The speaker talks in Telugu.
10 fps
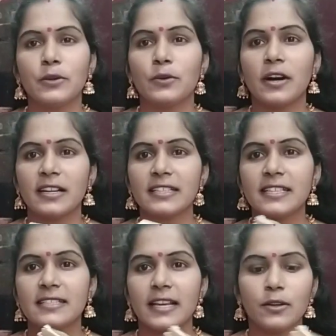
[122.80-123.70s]
నేను ఆర్డర్
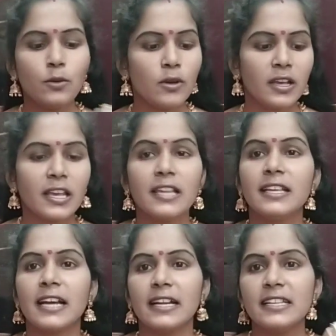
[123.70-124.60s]
చేశాను
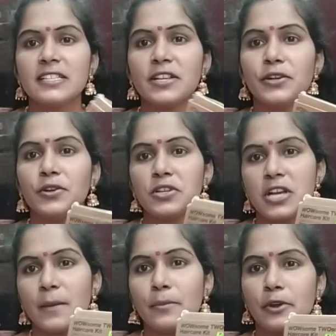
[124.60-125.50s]
ఇది కండిషనర్ రెండు
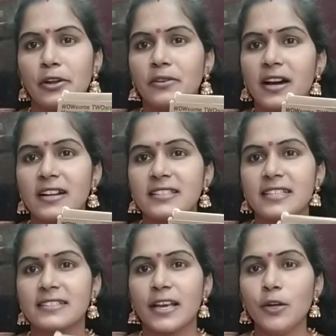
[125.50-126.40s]
షాంపూ రెండు ఆర్డర్
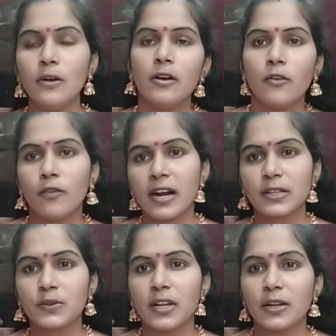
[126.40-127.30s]
చేశాను
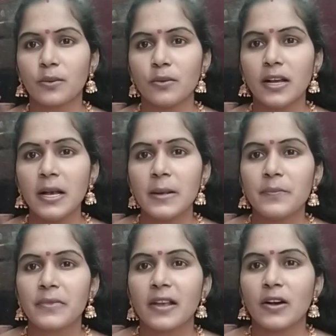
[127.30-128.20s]
వాడుతున్నాను కూడా
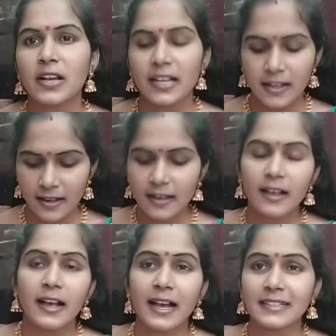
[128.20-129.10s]
ఓకేనా
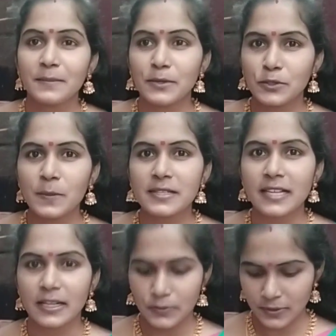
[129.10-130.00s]
అయితే ఇప్పుడు
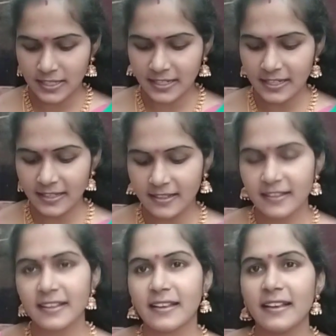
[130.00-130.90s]
చూపిస్తాను చూడండి
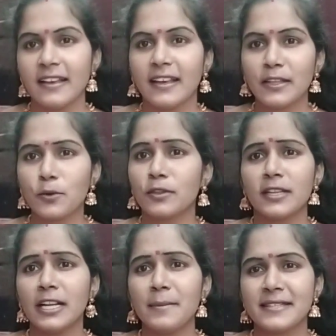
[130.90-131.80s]
ఇది
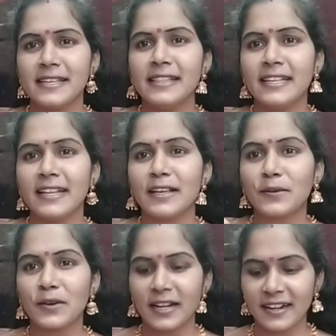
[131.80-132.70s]
కొత్త డబ్బా సీల్ తీయలేదు
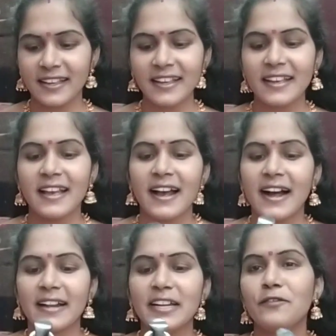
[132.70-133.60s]
అనుకోకండి
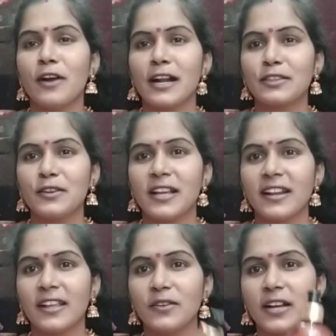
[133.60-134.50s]
ఆల్రెడీ
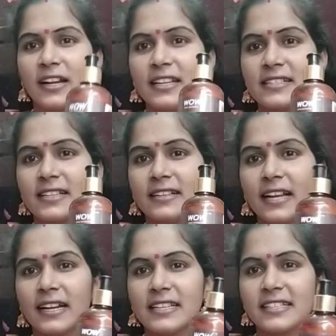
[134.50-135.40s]
వాడుతున్నాను నేను కండిషనర్
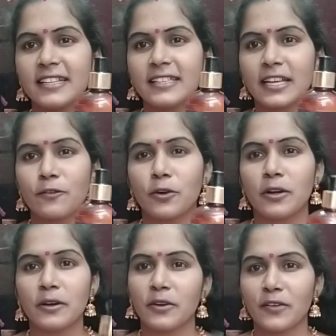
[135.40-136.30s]
కండిషనర్ అయితే ఎక్కువ
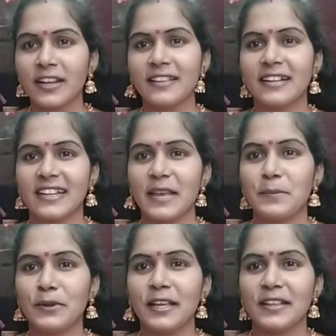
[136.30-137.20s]
వడవలేదంట
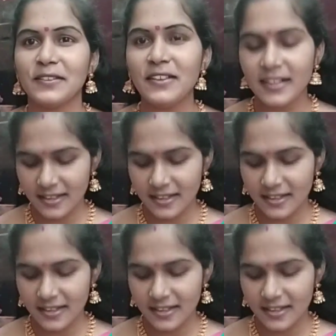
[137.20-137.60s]
అయిపోలేదు